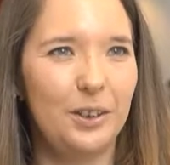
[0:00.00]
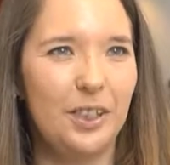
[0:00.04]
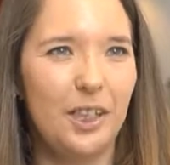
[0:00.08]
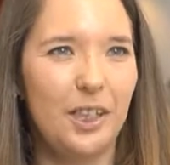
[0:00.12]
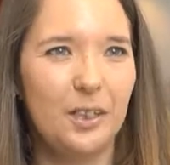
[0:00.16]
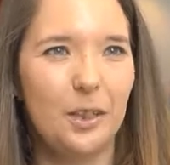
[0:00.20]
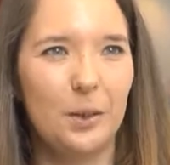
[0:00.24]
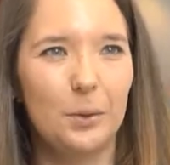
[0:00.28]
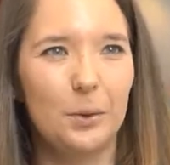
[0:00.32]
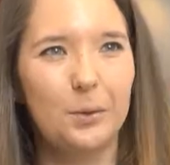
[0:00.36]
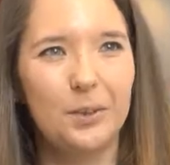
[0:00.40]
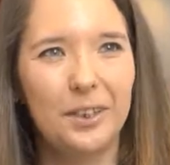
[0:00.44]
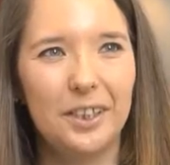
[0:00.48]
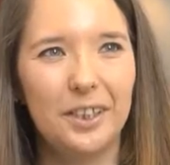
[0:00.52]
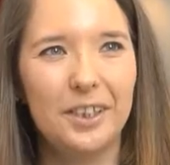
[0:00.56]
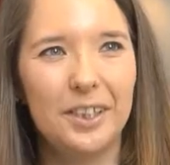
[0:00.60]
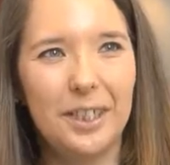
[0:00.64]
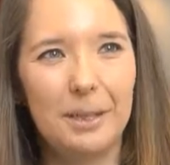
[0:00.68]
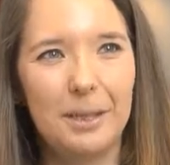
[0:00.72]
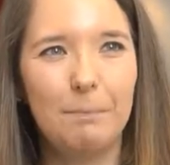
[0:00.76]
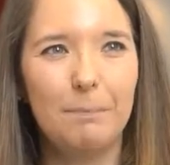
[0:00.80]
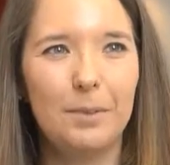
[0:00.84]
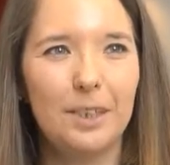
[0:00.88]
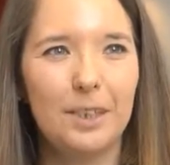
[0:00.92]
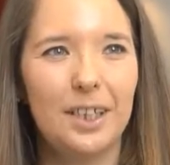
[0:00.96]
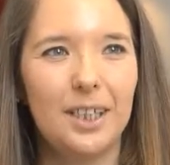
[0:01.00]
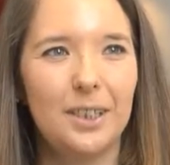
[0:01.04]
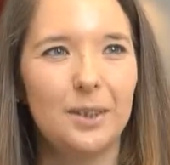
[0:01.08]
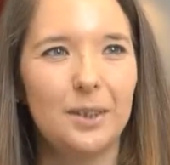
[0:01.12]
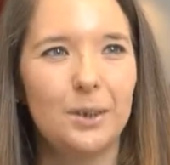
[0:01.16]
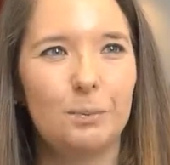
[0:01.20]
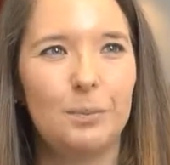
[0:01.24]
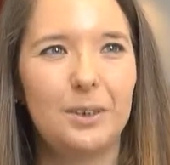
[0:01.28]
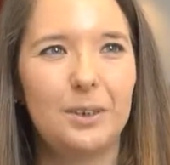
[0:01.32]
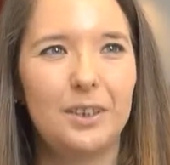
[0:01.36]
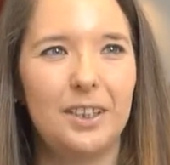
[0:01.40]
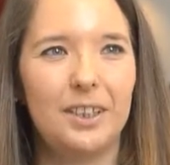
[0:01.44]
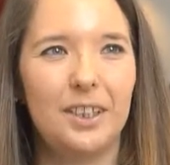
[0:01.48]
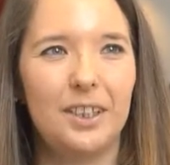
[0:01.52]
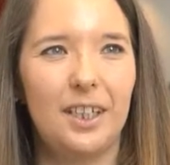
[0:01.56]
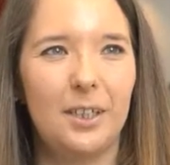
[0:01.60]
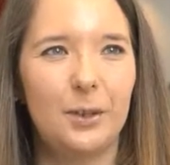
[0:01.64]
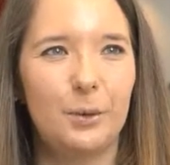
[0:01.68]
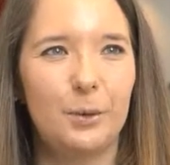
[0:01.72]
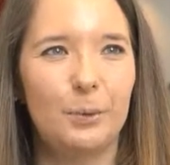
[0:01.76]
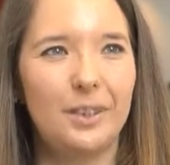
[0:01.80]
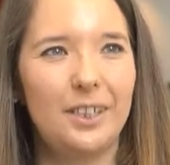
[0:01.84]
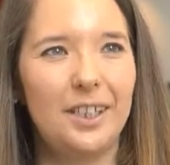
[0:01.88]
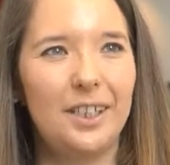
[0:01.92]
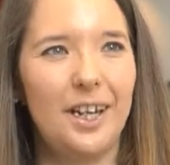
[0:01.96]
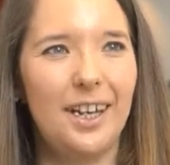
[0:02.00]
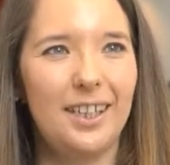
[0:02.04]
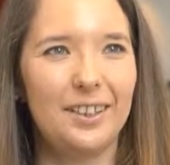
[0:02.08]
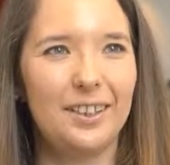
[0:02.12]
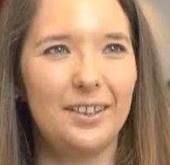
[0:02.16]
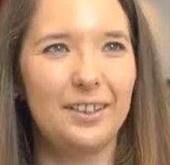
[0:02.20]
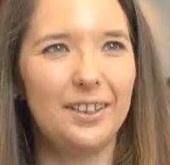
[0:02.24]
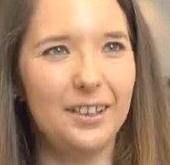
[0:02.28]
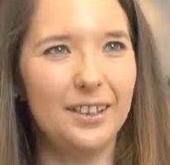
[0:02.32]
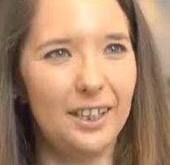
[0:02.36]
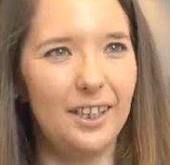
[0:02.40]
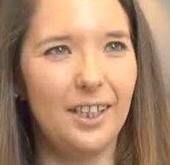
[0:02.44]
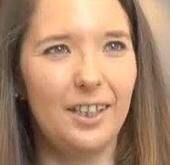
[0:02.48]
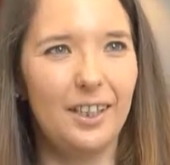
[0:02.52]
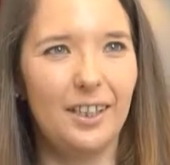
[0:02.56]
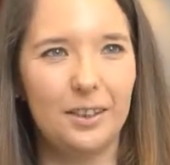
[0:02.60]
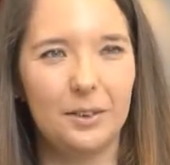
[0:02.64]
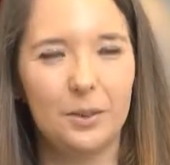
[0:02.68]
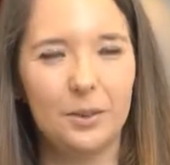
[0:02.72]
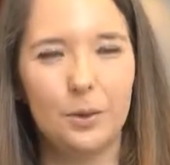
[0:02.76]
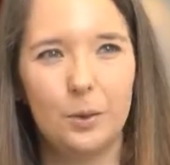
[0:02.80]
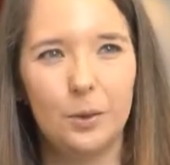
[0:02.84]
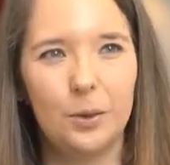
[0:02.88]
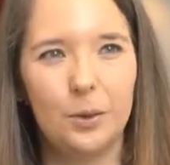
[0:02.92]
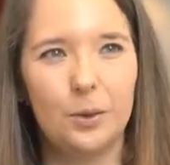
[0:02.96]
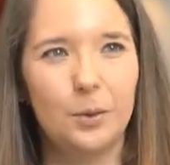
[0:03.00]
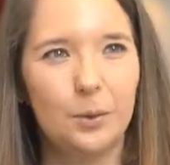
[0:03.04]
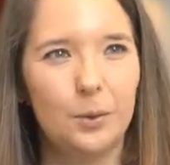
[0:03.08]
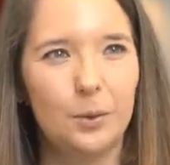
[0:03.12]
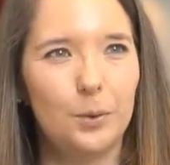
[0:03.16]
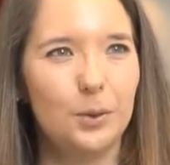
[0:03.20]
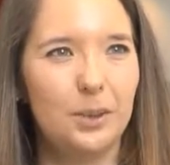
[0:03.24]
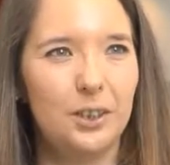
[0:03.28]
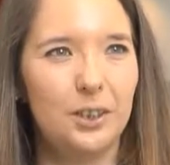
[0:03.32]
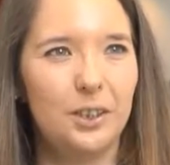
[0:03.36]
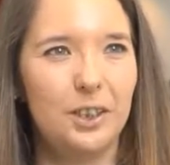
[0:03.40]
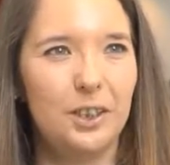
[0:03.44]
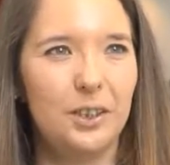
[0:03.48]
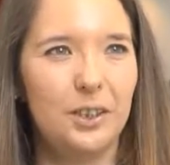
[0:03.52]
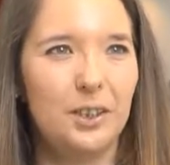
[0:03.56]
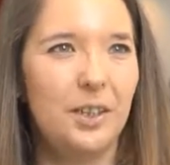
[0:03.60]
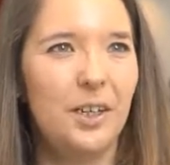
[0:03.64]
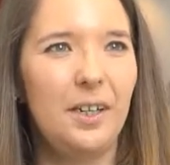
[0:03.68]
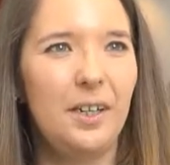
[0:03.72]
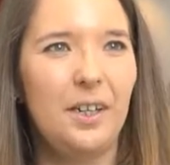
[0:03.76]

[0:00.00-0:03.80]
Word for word: den anderen Unternehmen. Man kann so ein bisschen halt über den eigenen Tellerrand gucken und sieht,